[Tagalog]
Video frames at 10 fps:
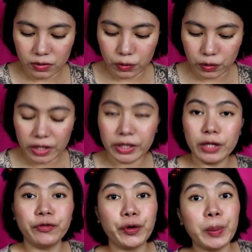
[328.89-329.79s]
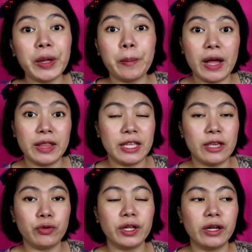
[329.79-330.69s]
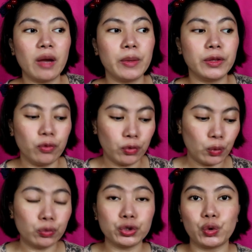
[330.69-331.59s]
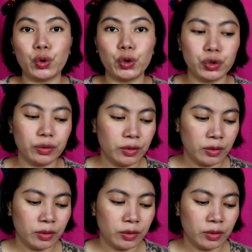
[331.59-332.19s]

Yun. And then for my body, yung ginagamit kong lotion,